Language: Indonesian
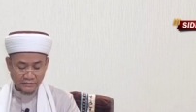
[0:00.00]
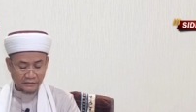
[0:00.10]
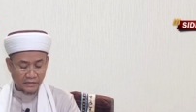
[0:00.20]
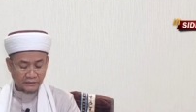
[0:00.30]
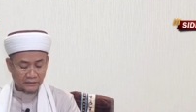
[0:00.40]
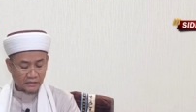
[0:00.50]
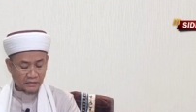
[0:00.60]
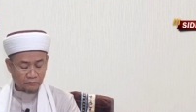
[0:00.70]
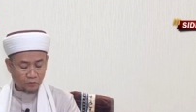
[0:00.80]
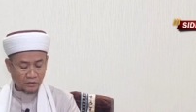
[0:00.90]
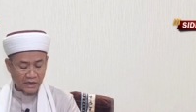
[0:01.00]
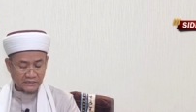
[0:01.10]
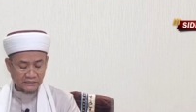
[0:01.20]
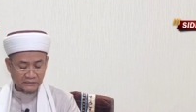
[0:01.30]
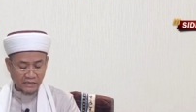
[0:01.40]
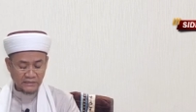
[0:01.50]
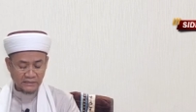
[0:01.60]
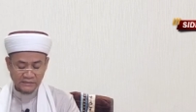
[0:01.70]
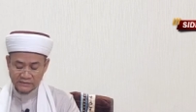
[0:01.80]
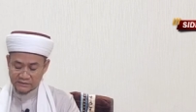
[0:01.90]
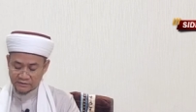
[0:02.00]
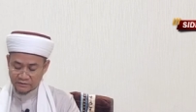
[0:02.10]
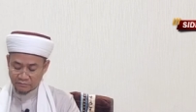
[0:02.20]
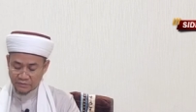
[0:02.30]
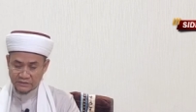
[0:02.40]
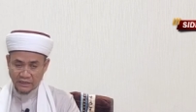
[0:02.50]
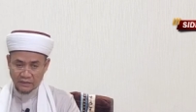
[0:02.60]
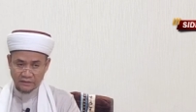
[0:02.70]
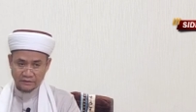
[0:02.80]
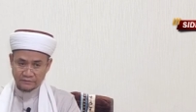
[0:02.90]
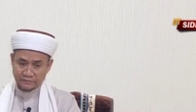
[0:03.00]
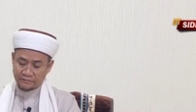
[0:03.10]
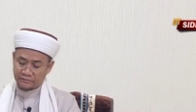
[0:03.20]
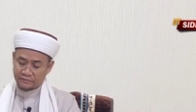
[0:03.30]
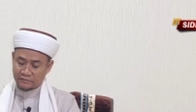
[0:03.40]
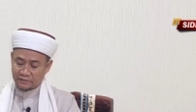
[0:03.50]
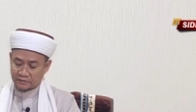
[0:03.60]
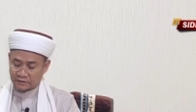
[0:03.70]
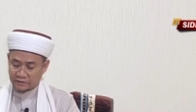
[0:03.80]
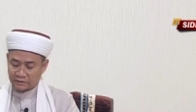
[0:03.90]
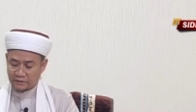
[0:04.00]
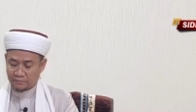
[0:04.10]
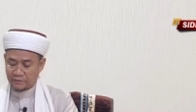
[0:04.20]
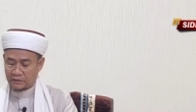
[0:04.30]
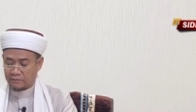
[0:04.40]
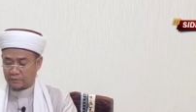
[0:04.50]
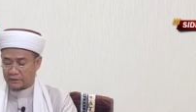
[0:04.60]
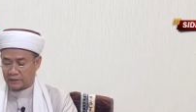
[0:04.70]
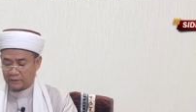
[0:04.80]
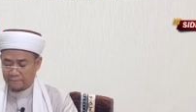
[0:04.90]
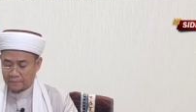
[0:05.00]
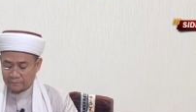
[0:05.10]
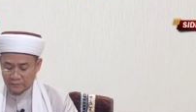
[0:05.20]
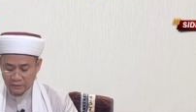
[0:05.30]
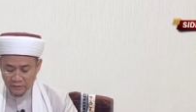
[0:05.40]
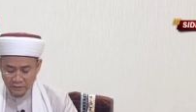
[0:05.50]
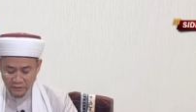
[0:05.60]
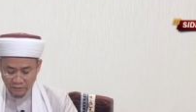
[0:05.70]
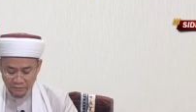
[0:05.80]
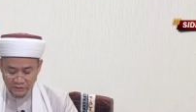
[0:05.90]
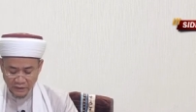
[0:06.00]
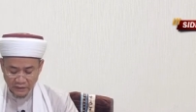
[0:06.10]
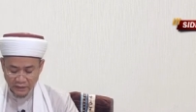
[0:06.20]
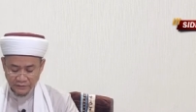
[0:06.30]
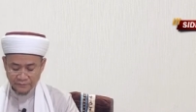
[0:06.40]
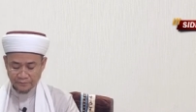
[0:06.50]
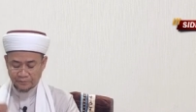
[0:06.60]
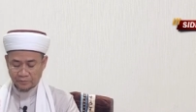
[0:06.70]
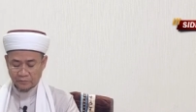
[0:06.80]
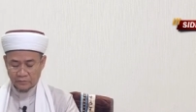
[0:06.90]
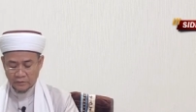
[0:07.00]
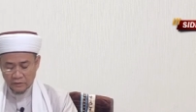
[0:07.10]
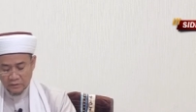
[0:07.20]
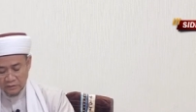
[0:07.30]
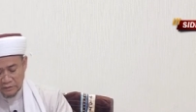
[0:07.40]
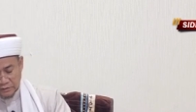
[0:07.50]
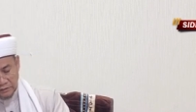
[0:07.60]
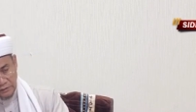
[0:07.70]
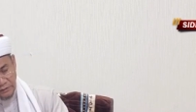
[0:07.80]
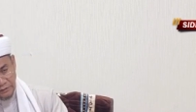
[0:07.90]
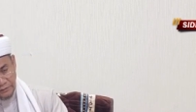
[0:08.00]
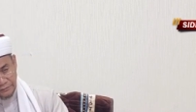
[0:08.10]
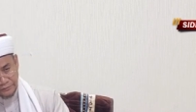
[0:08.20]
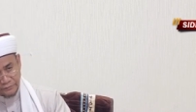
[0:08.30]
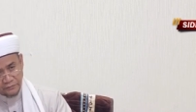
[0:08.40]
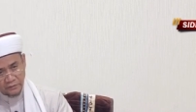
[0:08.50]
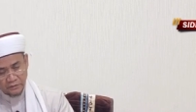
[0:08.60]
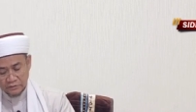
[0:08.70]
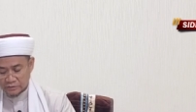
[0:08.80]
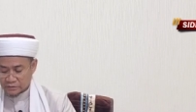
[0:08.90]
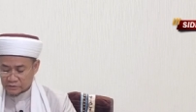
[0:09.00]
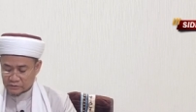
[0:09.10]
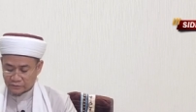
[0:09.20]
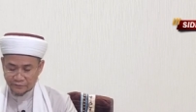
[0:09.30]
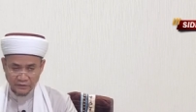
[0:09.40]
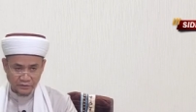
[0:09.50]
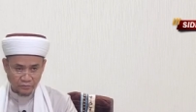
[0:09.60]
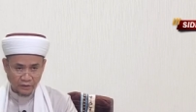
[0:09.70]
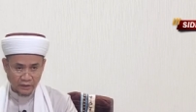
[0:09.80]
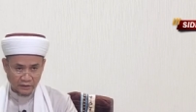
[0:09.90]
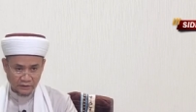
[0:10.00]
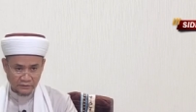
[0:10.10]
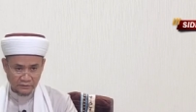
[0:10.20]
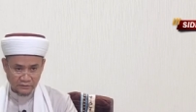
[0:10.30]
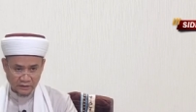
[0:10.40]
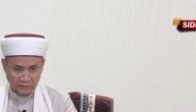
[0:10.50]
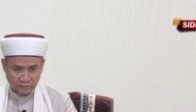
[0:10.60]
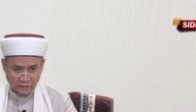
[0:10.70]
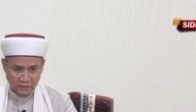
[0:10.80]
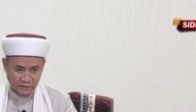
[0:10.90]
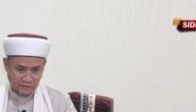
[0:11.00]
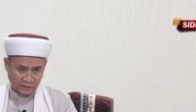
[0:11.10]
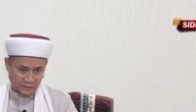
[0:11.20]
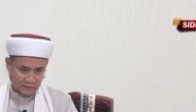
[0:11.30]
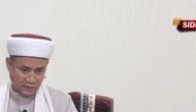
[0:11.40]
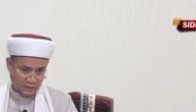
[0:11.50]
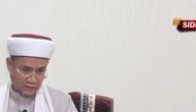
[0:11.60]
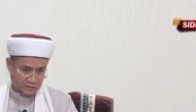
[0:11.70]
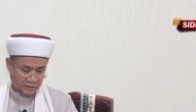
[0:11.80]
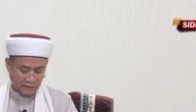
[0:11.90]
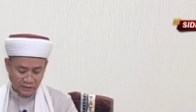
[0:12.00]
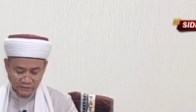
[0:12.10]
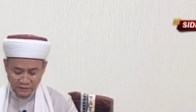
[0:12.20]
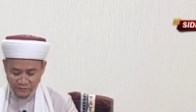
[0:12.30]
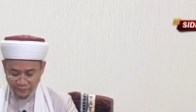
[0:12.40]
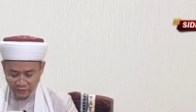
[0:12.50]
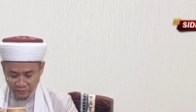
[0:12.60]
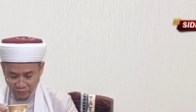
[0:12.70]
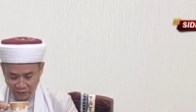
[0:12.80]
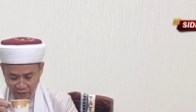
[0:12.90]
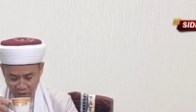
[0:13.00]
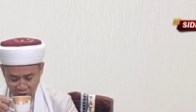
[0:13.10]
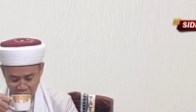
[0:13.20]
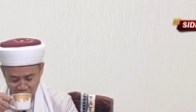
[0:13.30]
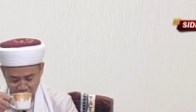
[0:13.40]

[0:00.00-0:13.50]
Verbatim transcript: seandainya kamu kayis bijak ini lebih kepada kebijakan uh, spiritual kan? atau dengan istilah sekarang kecerdasan spiritual.